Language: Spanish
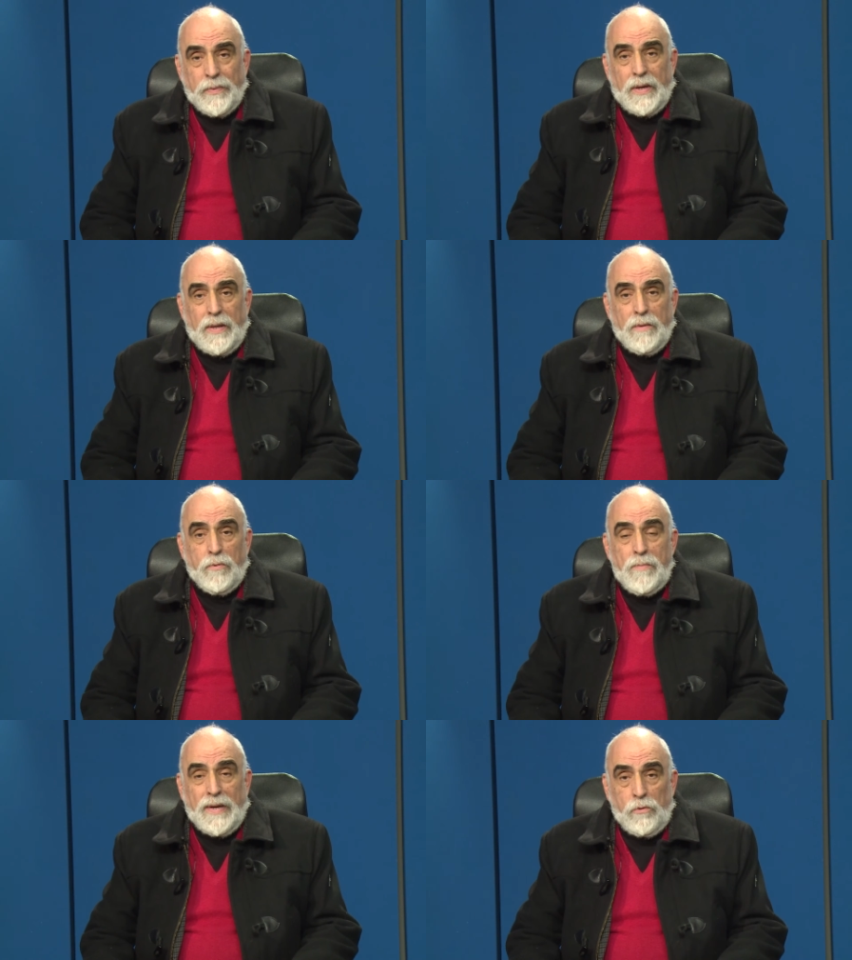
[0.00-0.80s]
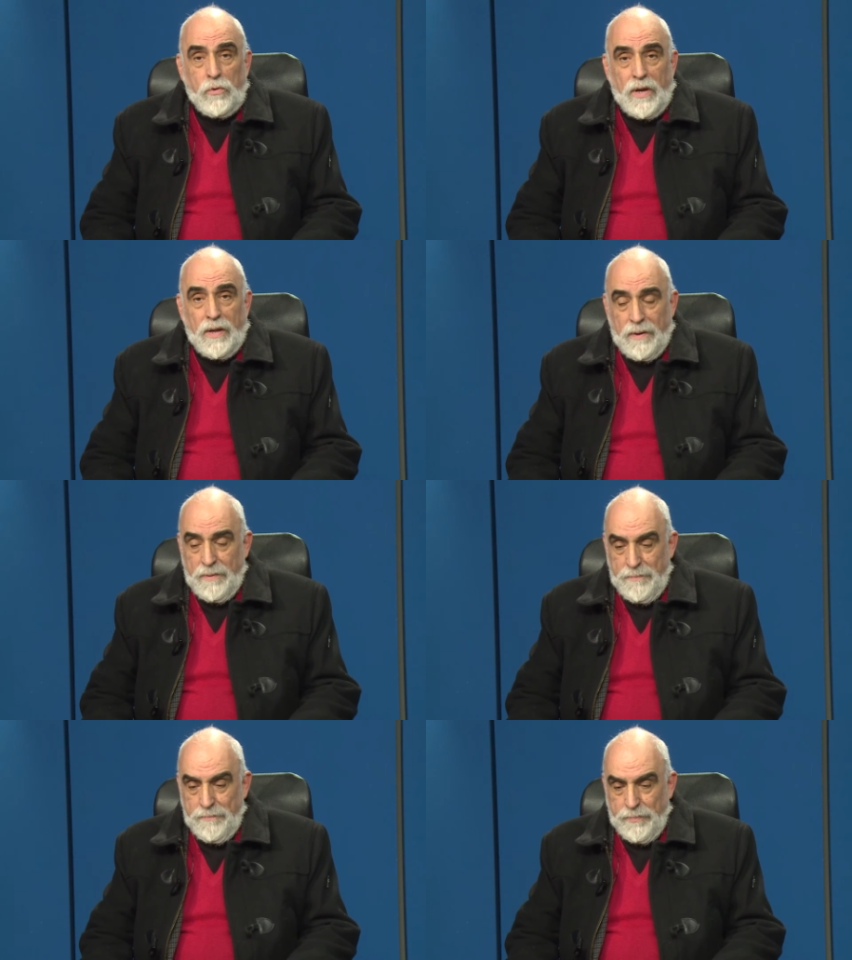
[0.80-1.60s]
de la diplomatura
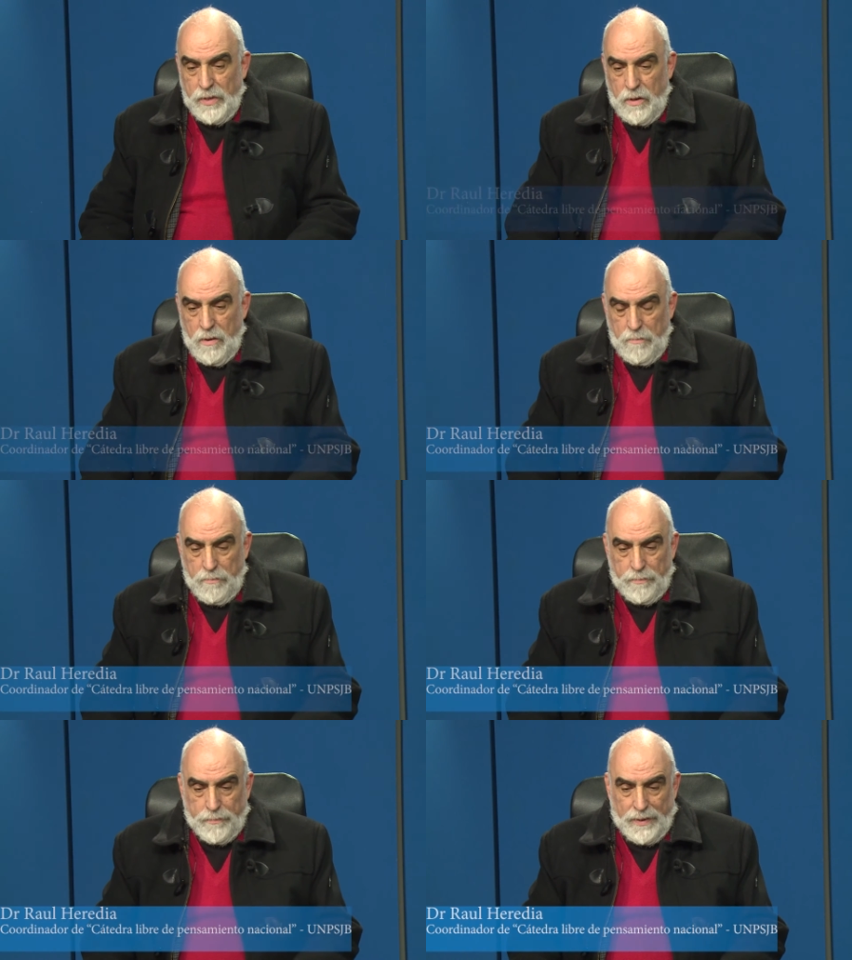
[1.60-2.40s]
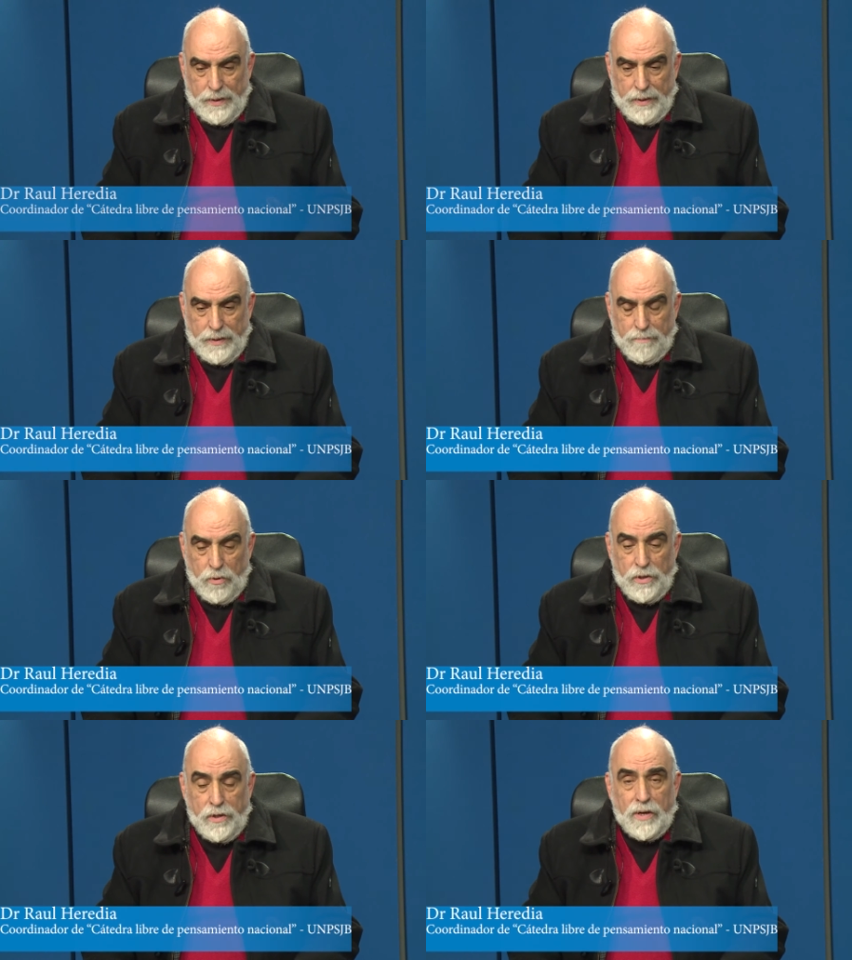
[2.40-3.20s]
eh, de
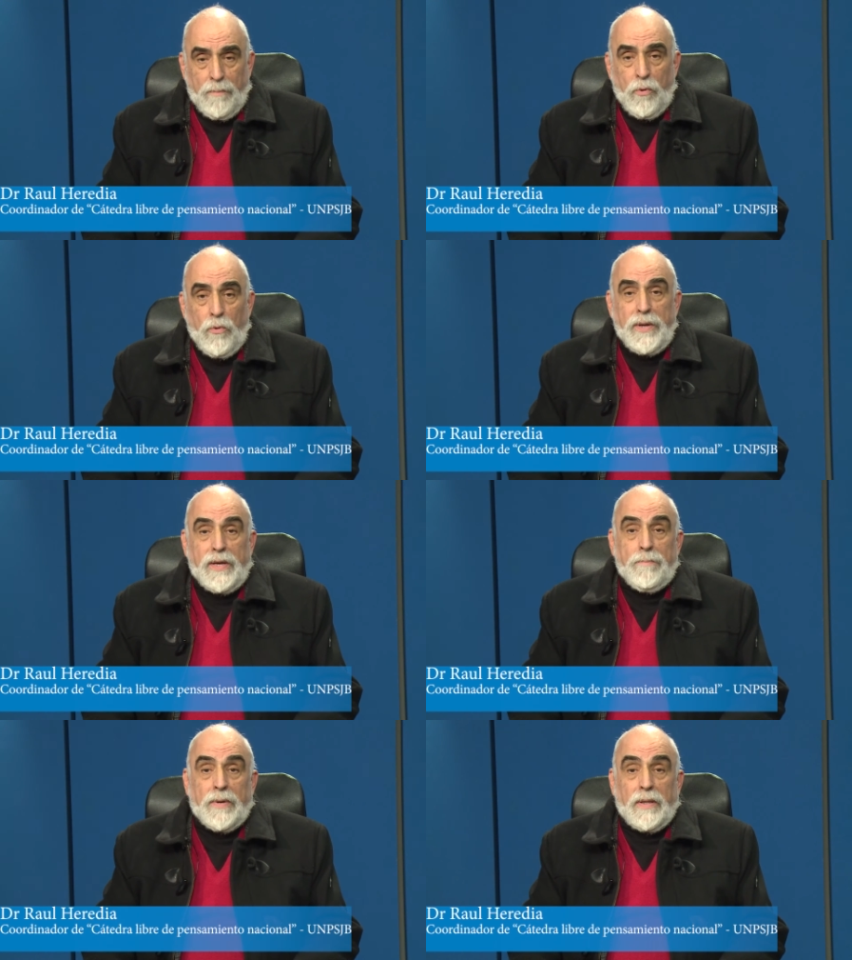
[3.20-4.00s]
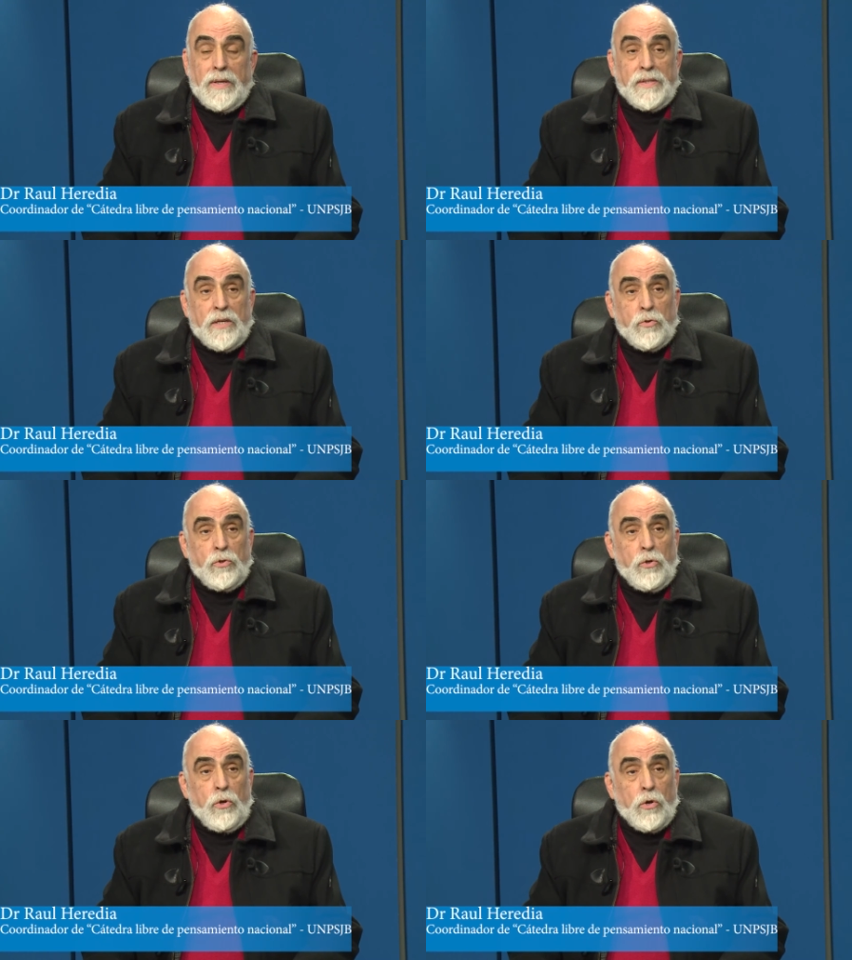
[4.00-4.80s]
Políticas Públicas para el
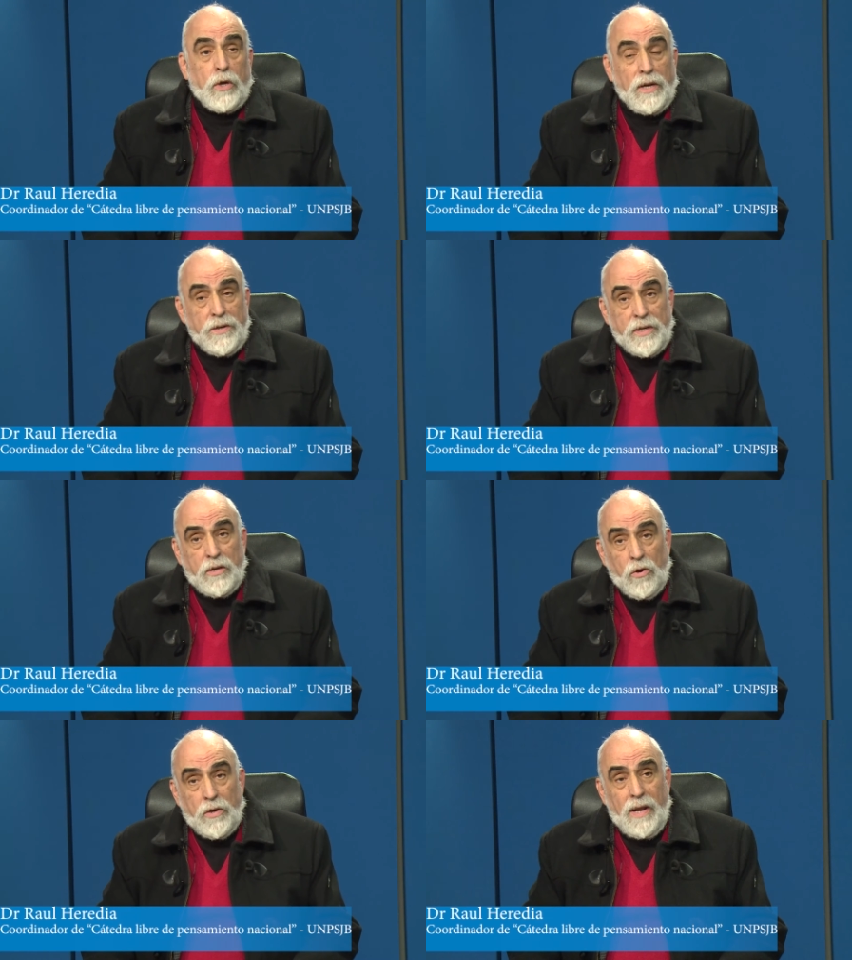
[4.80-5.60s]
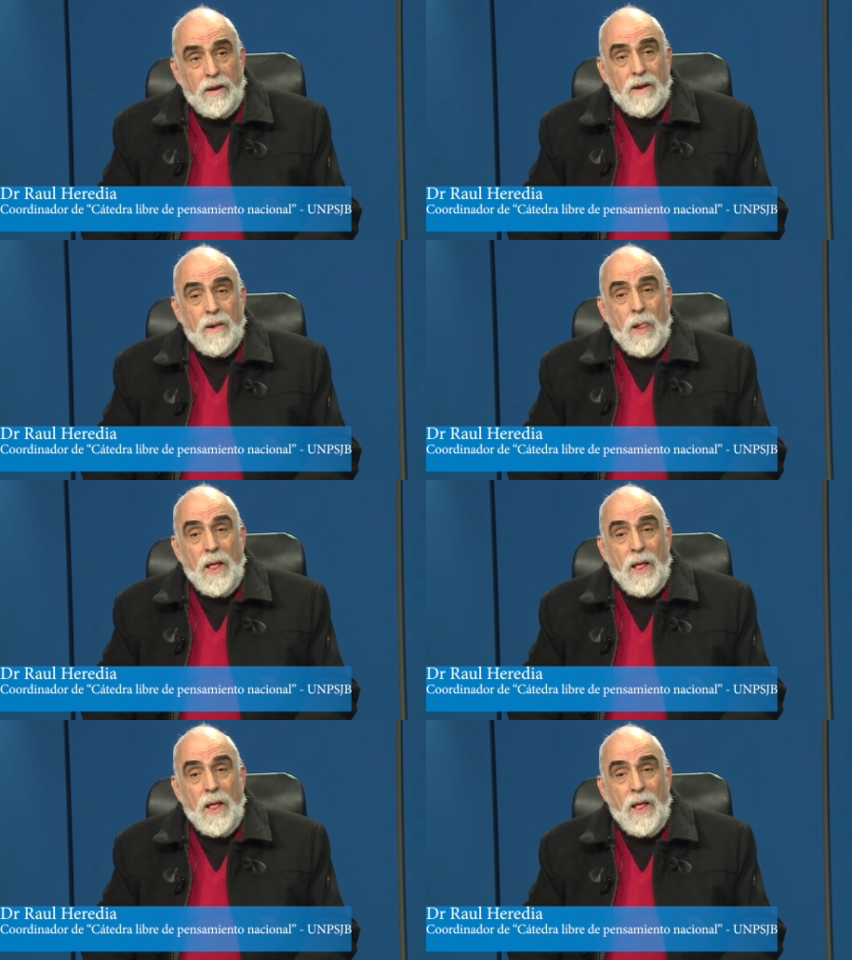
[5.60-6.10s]
desarrollo local y regional